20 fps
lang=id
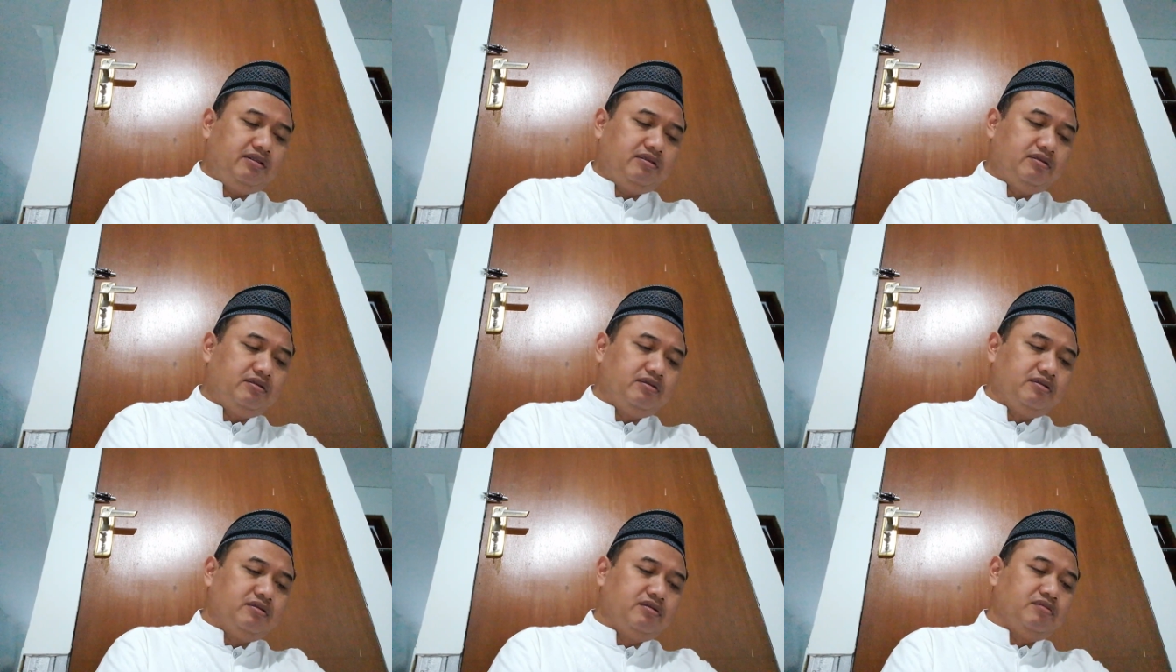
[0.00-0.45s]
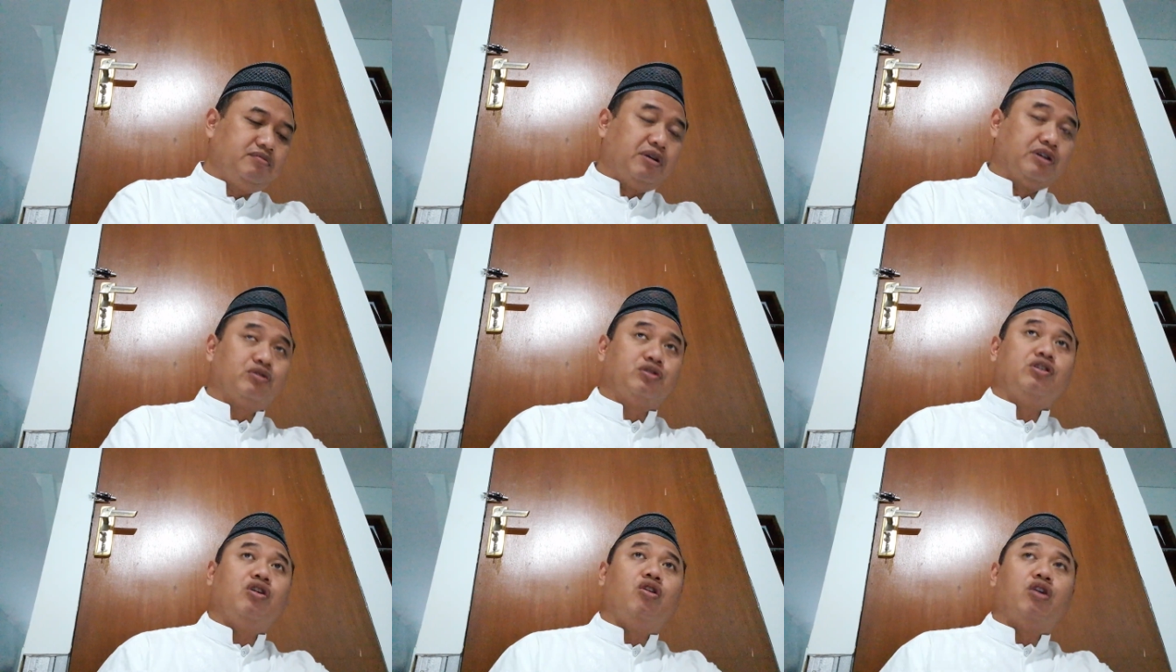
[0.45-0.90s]
maksudnya
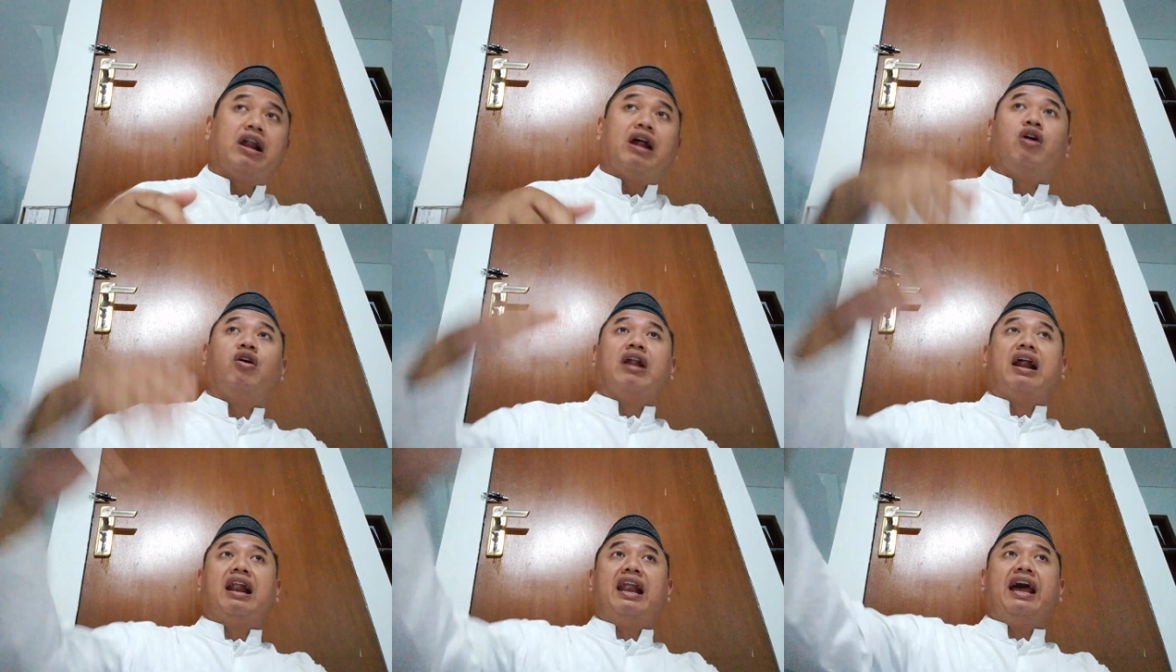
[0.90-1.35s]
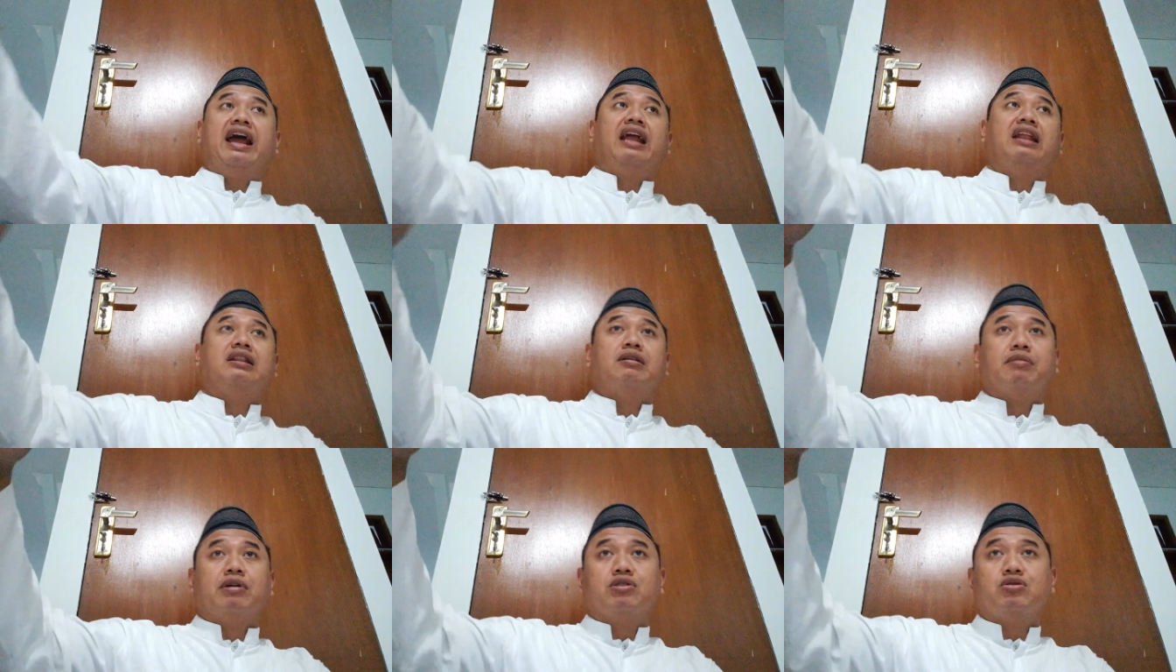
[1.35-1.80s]
orang-orang lain
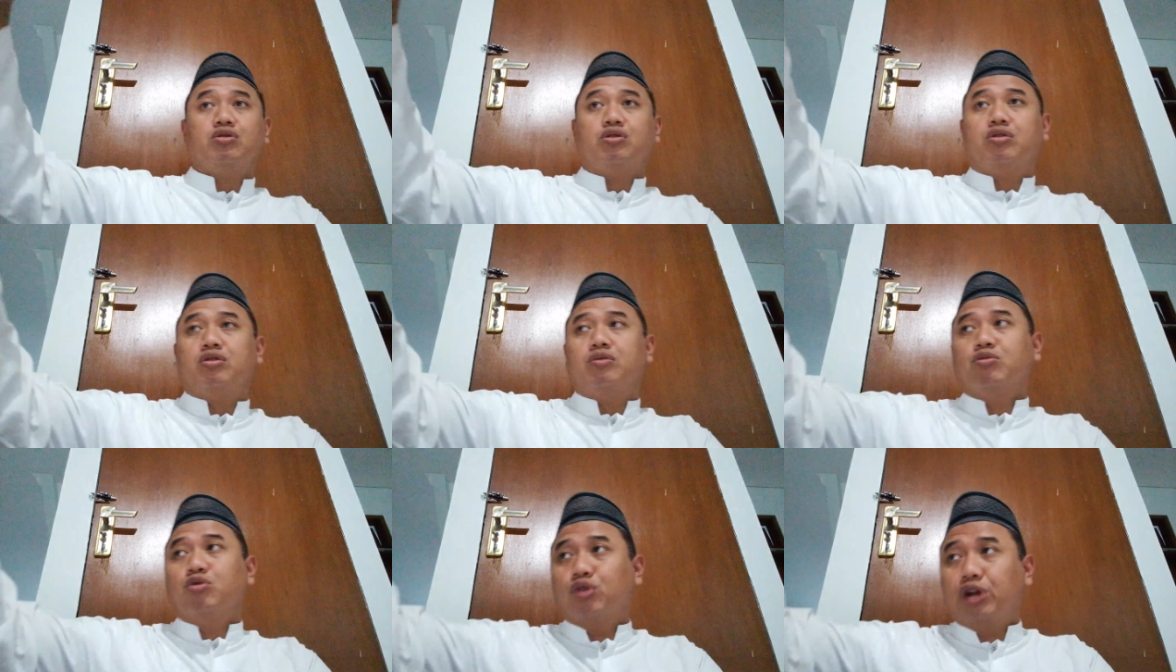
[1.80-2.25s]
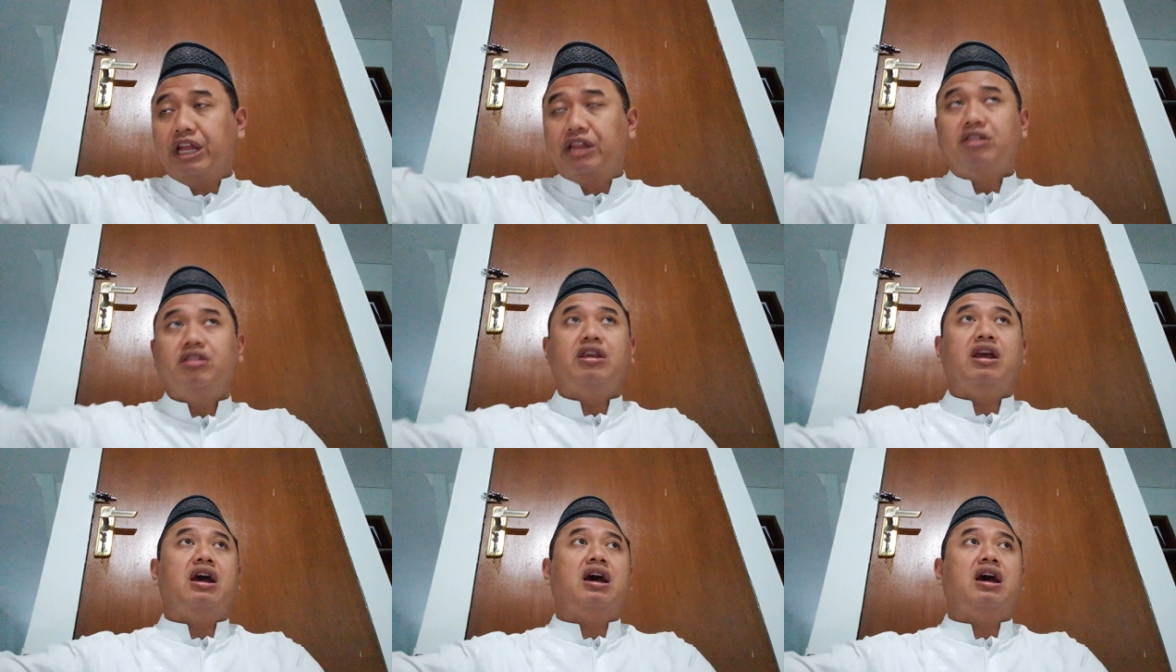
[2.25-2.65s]
termasuk muridnya,